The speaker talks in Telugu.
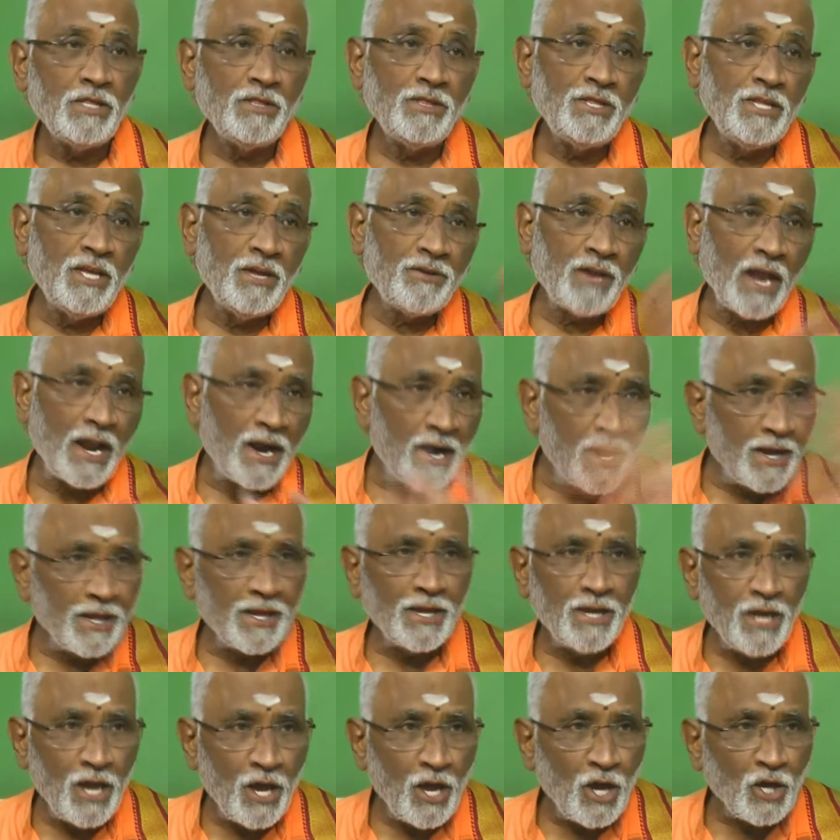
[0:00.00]

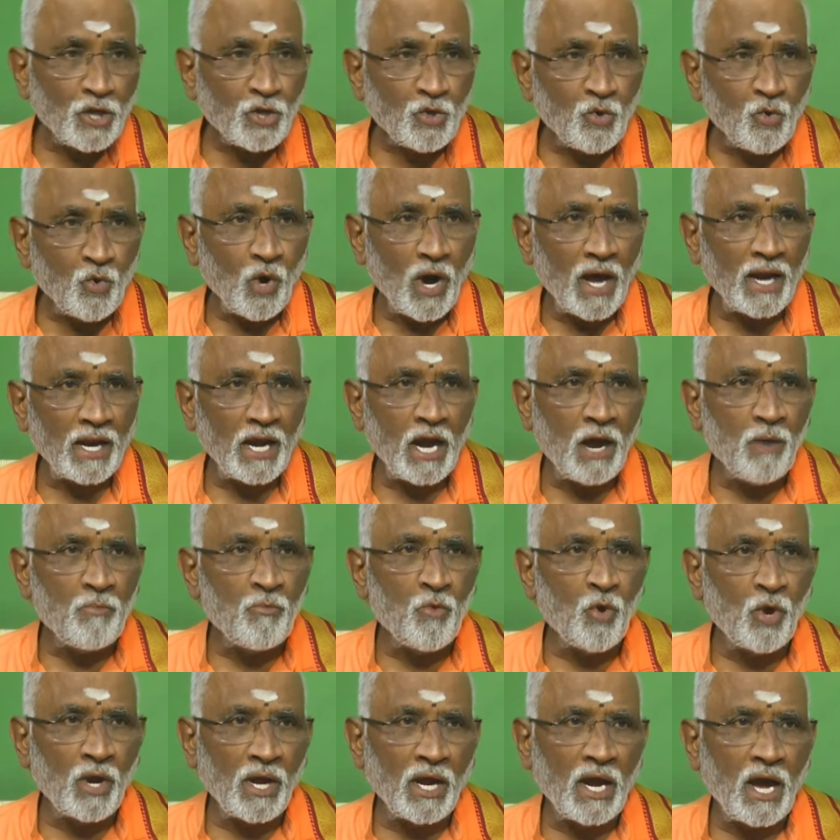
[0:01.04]
వీటన్నిటికీ హేతువు అనగా
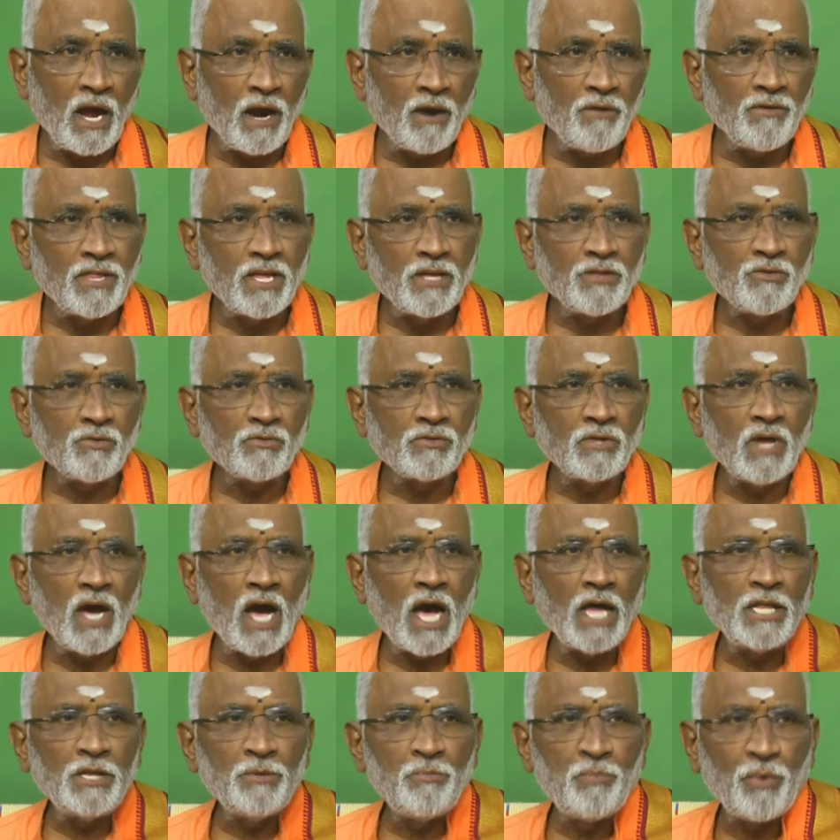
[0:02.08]
మూల కారణం ఏదైతుందో
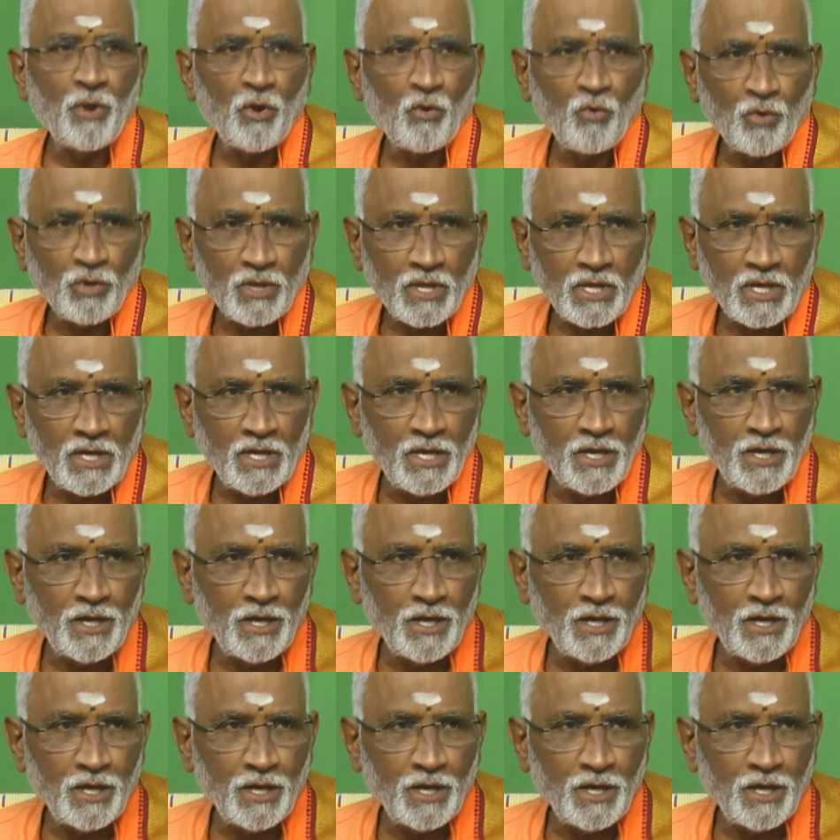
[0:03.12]
అది ప్రకృతి